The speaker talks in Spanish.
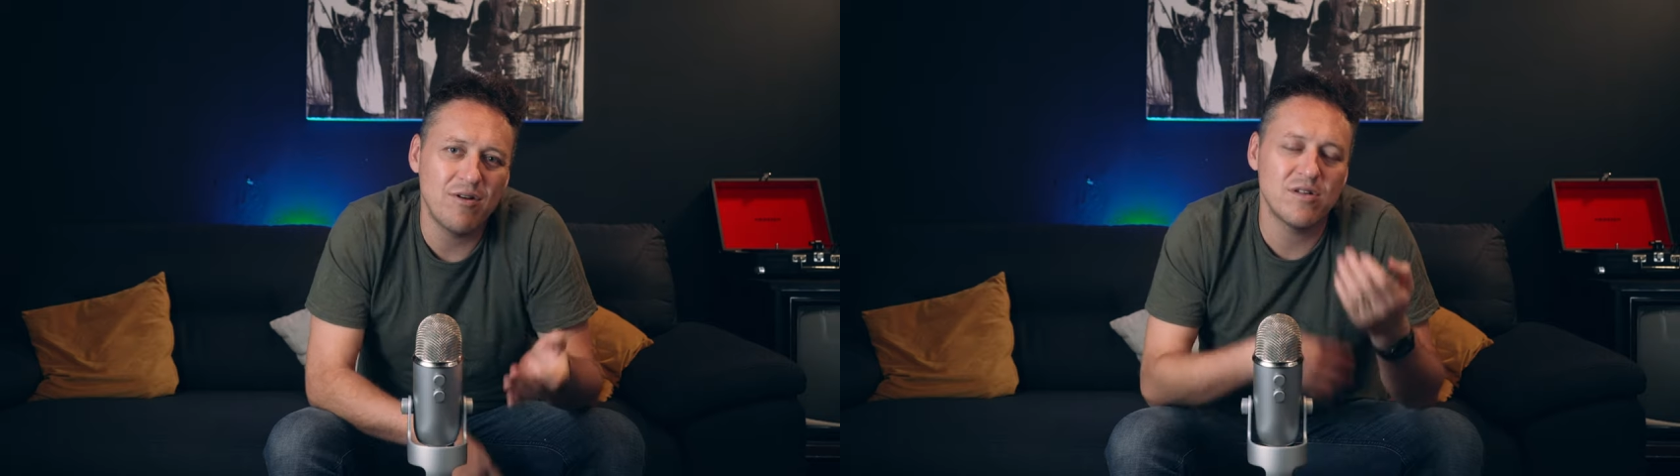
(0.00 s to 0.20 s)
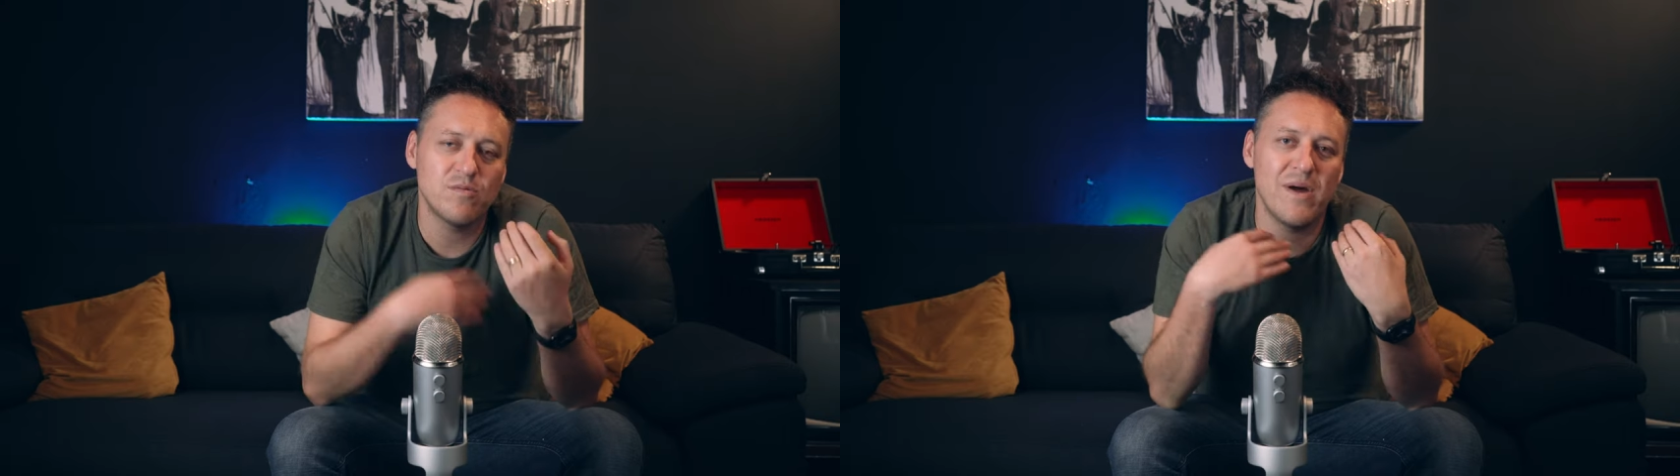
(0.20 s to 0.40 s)

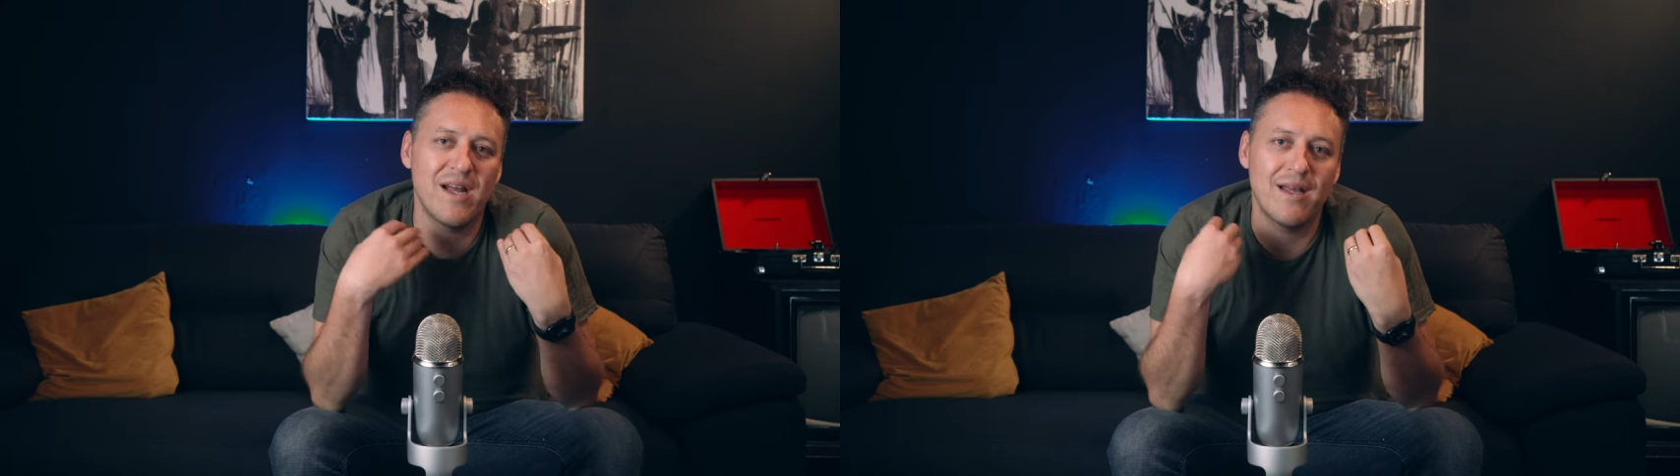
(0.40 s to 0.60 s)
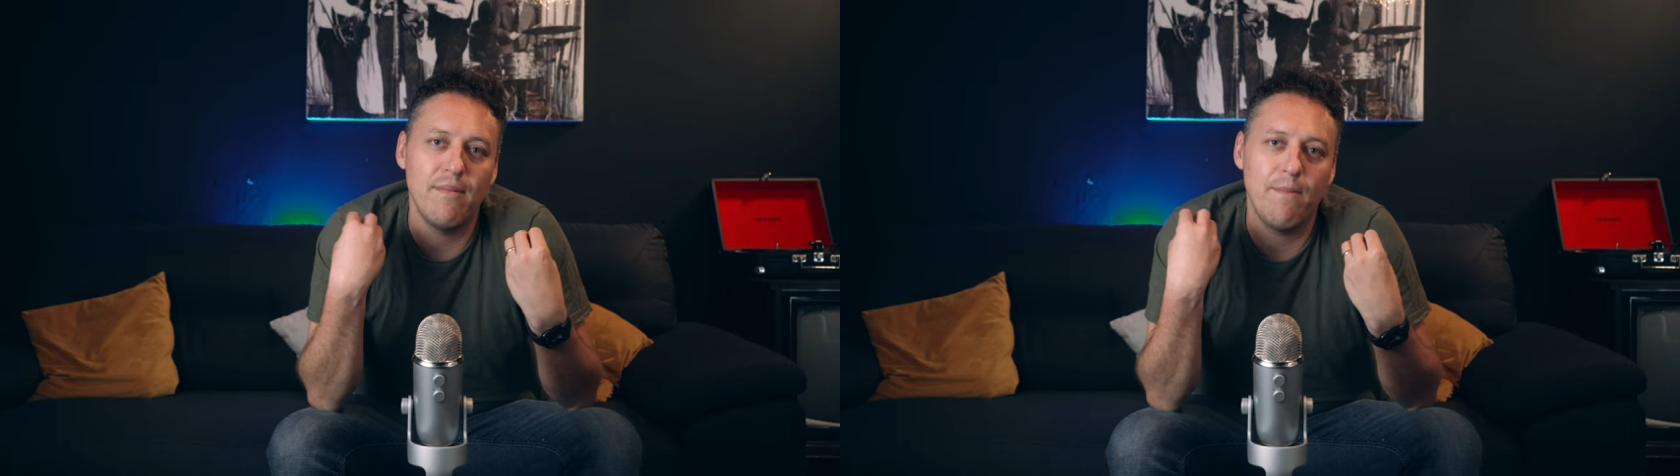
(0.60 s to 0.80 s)
cuadros para
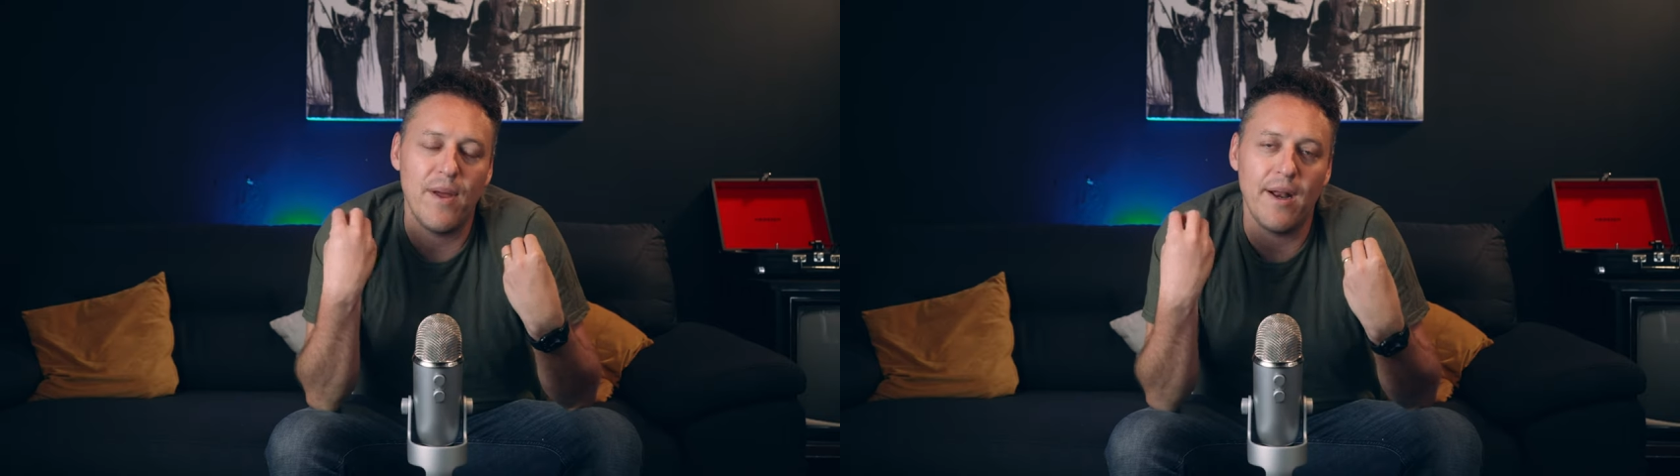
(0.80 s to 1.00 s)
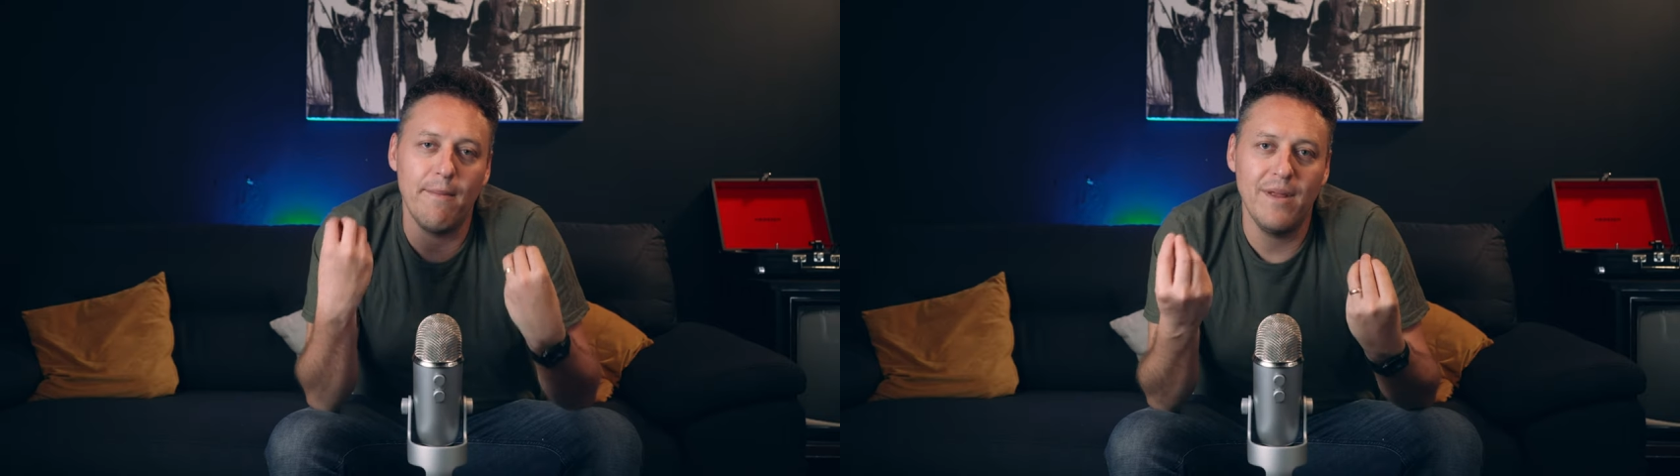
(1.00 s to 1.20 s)
que me
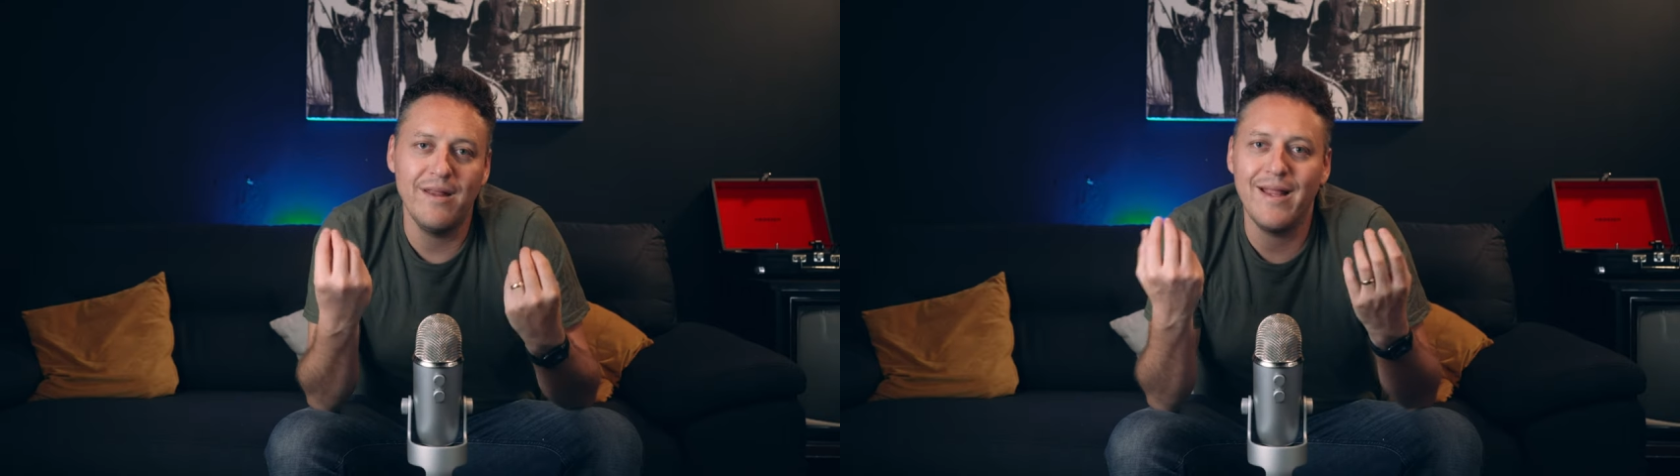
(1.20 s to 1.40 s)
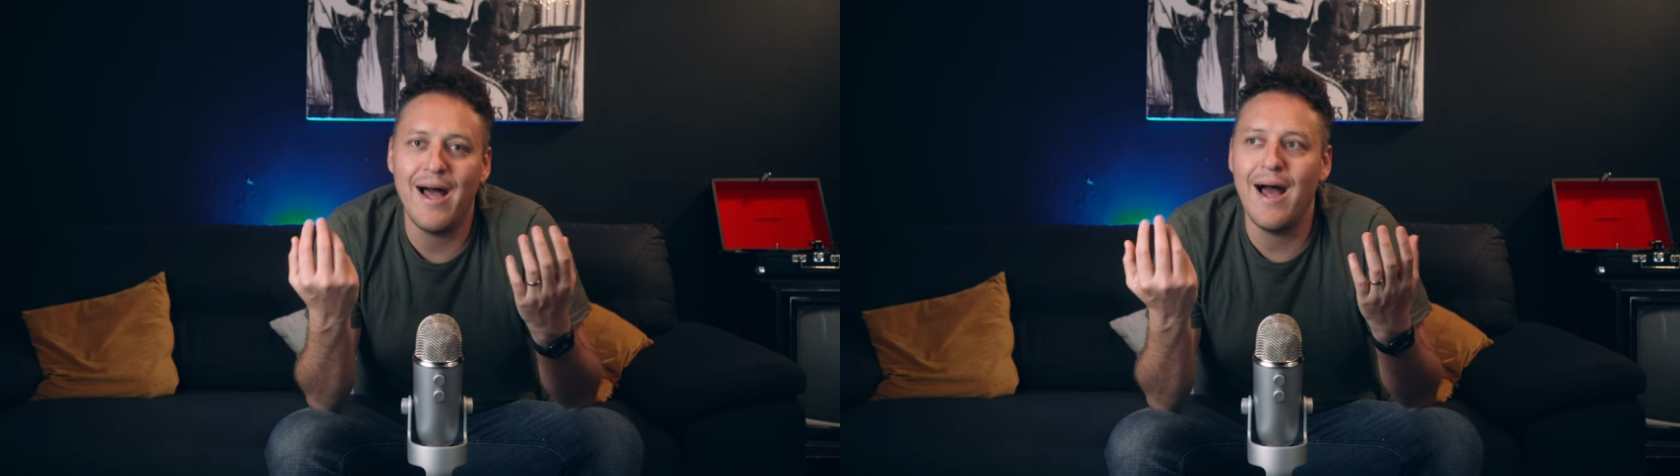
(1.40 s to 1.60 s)

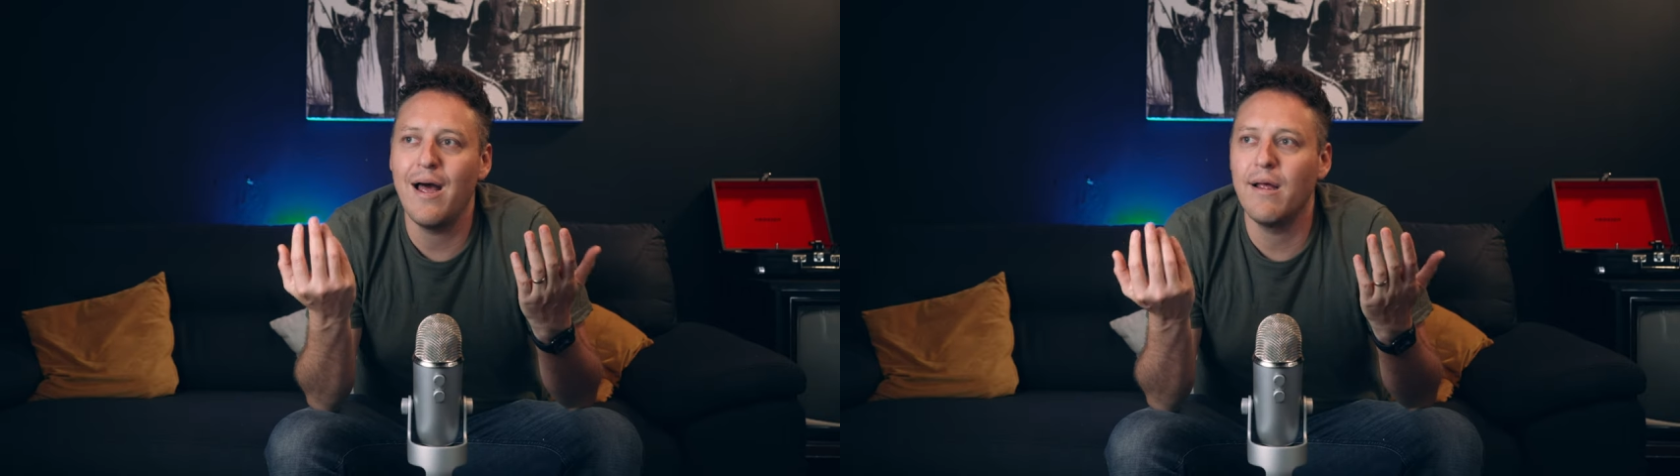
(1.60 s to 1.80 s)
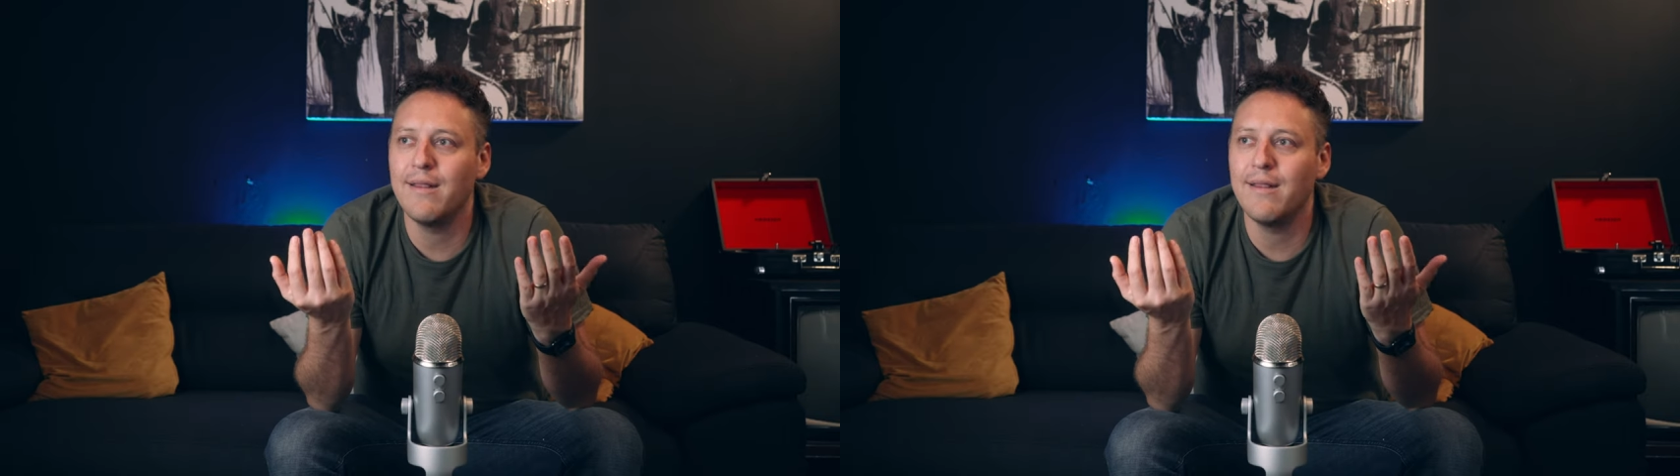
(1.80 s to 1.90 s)
permita